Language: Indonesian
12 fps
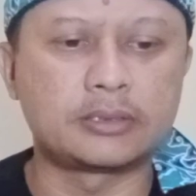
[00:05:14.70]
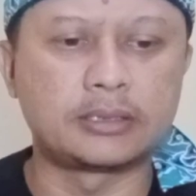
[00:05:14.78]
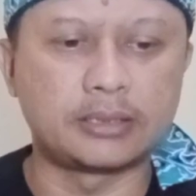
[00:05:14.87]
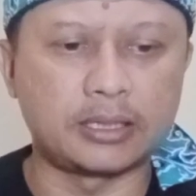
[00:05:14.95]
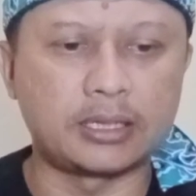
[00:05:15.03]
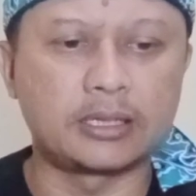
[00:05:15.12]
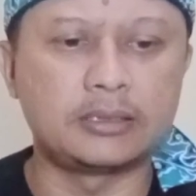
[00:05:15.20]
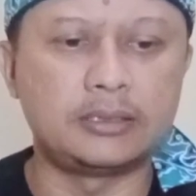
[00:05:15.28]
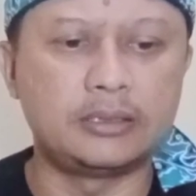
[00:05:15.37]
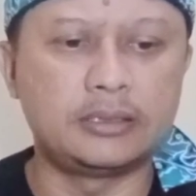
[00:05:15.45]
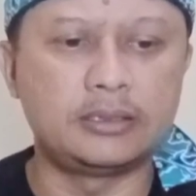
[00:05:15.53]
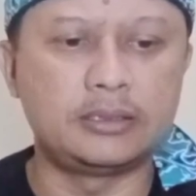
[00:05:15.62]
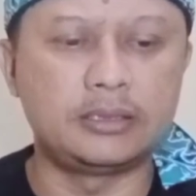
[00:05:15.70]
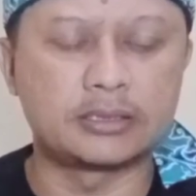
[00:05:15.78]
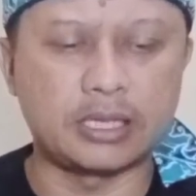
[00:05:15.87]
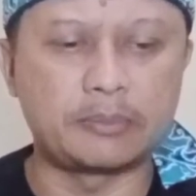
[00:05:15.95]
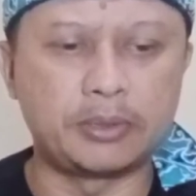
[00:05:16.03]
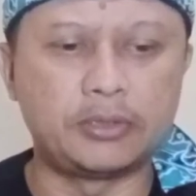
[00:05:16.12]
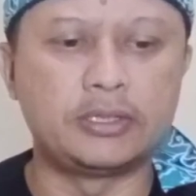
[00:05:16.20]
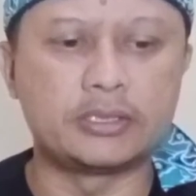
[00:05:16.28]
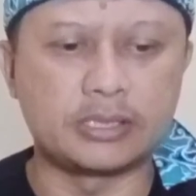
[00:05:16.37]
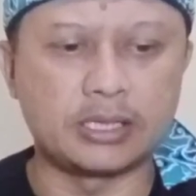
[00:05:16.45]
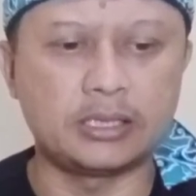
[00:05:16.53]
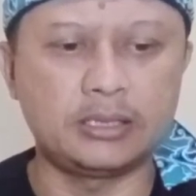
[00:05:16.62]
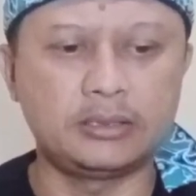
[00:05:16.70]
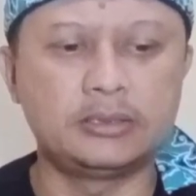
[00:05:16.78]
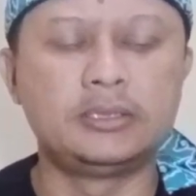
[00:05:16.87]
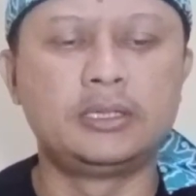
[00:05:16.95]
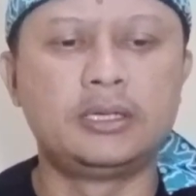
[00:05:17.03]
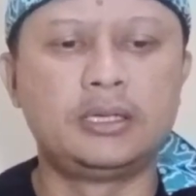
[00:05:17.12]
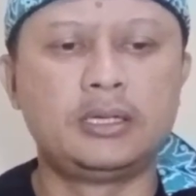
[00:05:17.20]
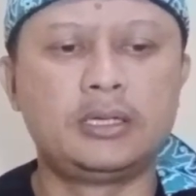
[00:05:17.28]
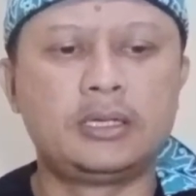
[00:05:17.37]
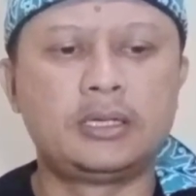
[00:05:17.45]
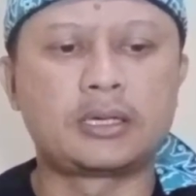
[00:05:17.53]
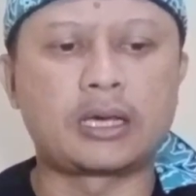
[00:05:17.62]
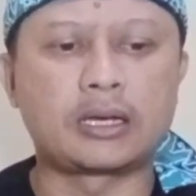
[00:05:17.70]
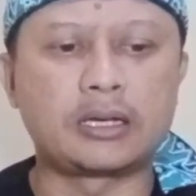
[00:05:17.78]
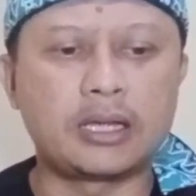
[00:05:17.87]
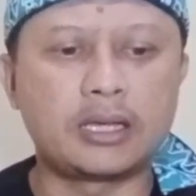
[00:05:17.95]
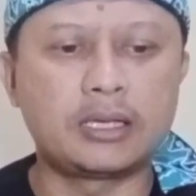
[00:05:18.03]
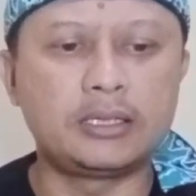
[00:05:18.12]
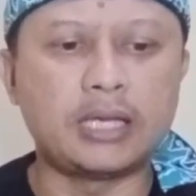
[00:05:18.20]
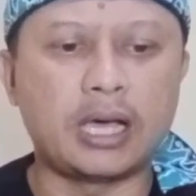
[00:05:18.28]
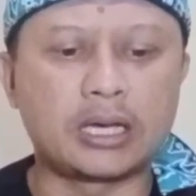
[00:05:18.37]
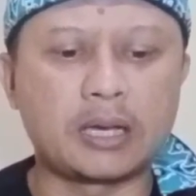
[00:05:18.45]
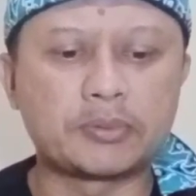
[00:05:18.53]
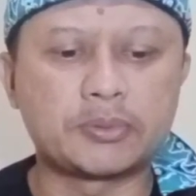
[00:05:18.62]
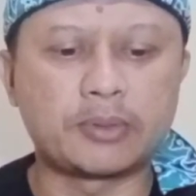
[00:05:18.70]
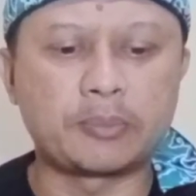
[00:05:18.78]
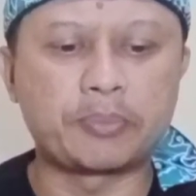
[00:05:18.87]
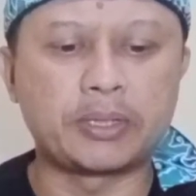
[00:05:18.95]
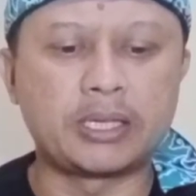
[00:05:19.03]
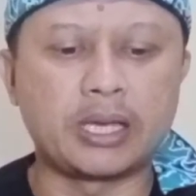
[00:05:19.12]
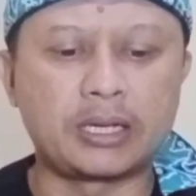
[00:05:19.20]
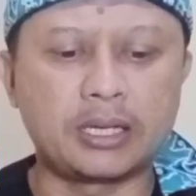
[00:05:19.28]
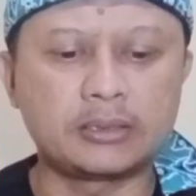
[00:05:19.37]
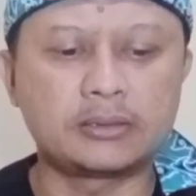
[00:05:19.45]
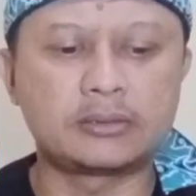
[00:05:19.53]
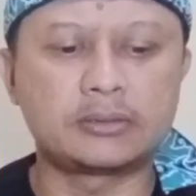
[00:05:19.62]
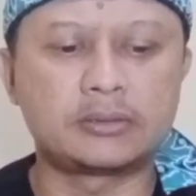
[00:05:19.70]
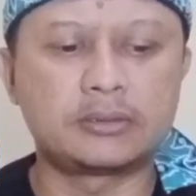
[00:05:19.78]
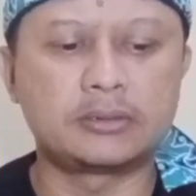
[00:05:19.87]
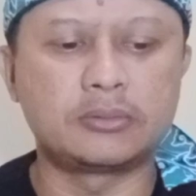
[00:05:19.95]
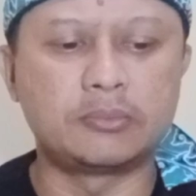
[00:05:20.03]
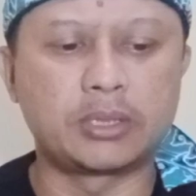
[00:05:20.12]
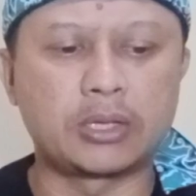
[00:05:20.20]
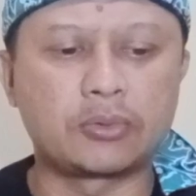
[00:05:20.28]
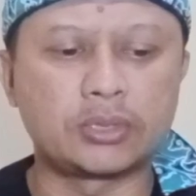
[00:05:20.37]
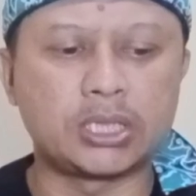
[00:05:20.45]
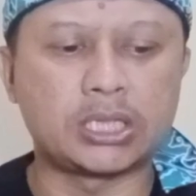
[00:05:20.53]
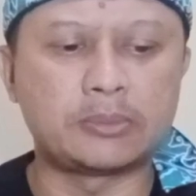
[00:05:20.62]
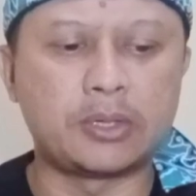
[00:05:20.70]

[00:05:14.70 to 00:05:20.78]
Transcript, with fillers: tentara Islam Indonesia karena dianggap sebagai pengkhianat mengikuti